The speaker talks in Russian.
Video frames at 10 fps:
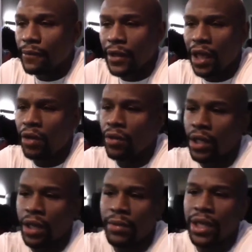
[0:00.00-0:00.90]

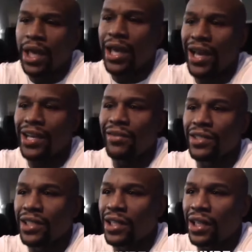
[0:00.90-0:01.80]
Я... я никогда
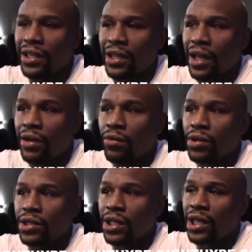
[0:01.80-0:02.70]
не говорил,
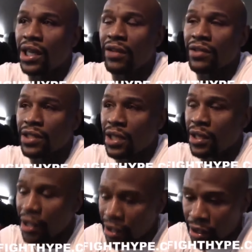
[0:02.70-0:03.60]
что этот
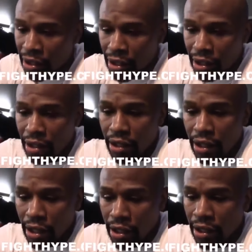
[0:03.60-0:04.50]
парень...
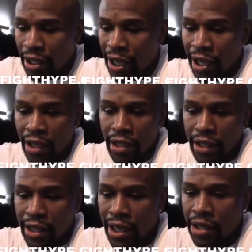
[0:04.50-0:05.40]
Конор
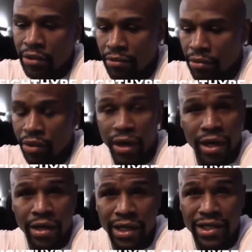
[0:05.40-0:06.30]
Макгрегор, так его
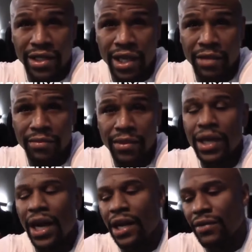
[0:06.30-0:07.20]
зовут? Да.
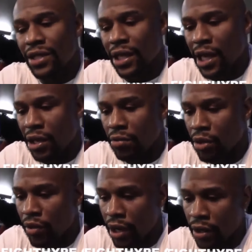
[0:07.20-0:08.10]
Так вот, я
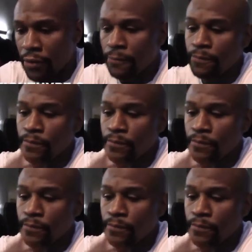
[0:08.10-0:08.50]
никогда...